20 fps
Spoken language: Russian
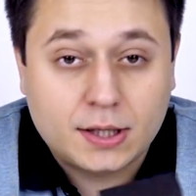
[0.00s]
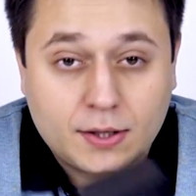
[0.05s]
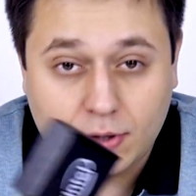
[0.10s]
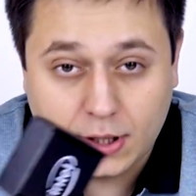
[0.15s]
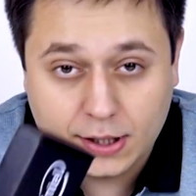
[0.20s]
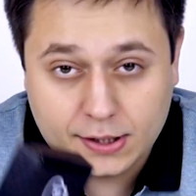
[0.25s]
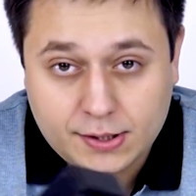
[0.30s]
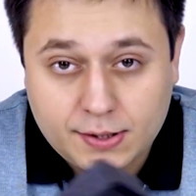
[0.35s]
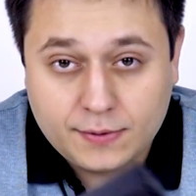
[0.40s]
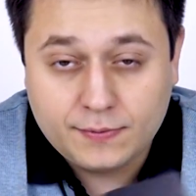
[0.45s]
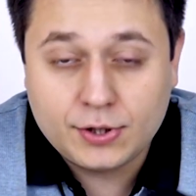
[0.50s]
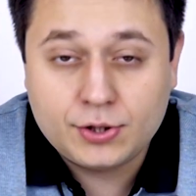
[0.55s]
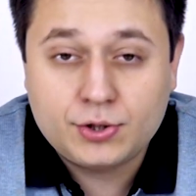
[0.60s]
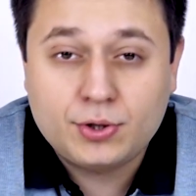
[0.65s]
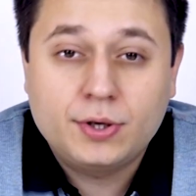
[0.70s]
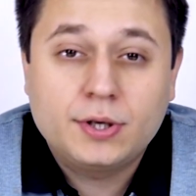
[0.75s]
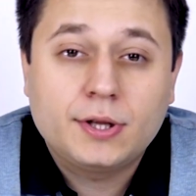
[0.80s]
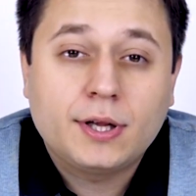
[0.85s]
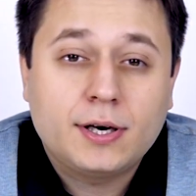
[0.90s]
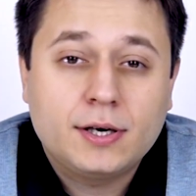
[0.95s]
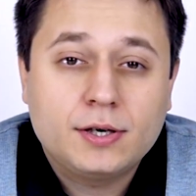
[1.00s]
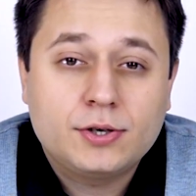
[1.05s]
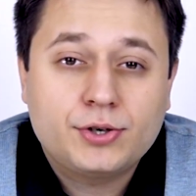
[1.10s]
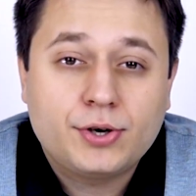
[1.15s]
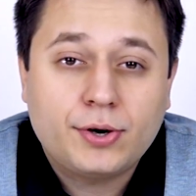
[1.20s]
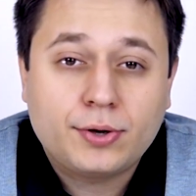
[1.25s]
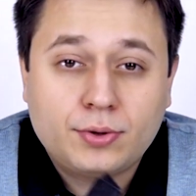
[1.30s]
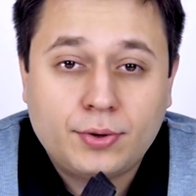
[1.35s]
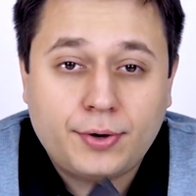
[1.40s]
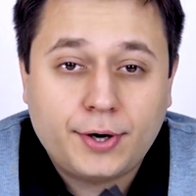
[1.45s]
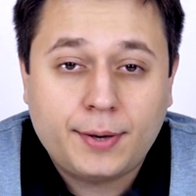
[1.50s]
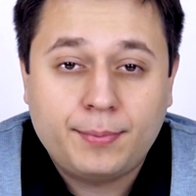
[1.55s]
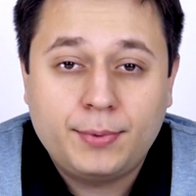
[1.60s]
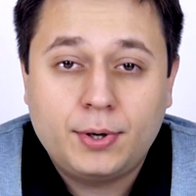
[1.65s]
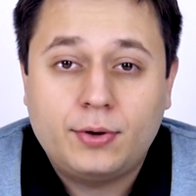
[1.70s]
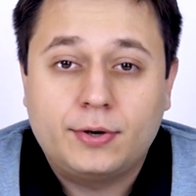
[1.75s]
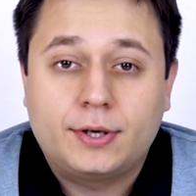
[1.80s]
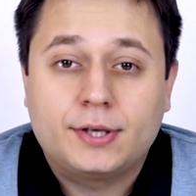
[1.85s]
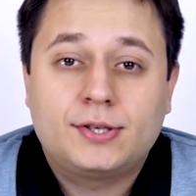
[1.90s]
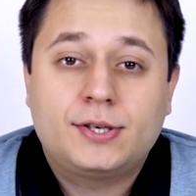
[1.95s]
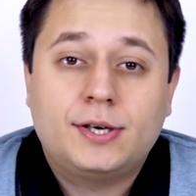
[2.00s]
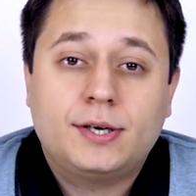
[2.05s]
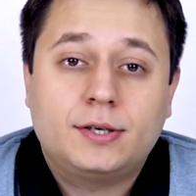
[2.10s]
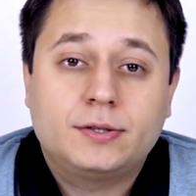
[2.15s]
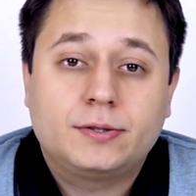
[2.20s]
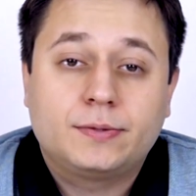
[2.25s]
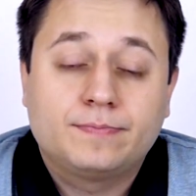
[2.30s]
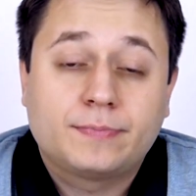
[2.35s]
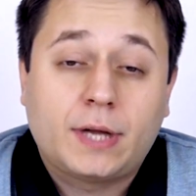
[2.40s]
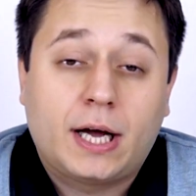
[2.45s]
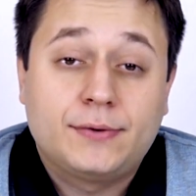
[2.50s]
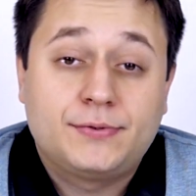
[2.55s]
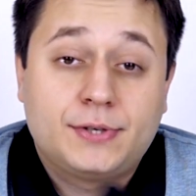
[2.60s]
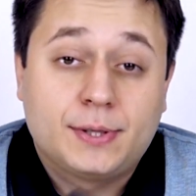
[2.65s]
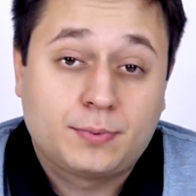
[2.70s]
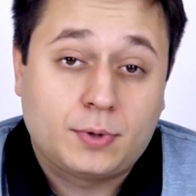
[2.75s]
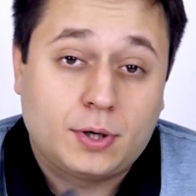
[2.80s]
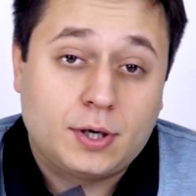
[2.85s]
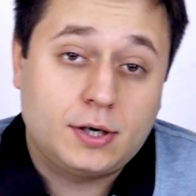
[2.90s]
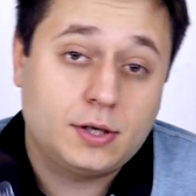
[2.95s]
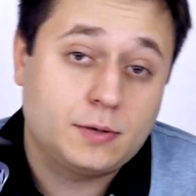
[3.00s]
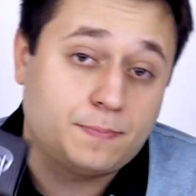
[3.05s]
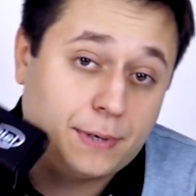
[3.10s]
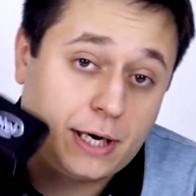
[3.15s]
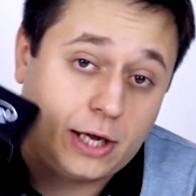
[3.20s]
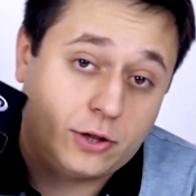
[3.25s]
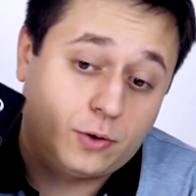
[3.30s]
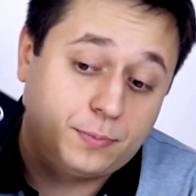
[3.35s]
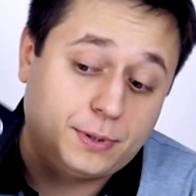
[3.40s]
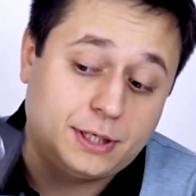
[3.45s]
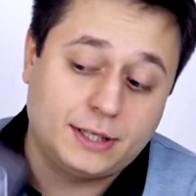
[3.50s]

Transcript: говоря, если вы еще не налили чек, то рекомендую это сделать. А всем, кто налил, приятного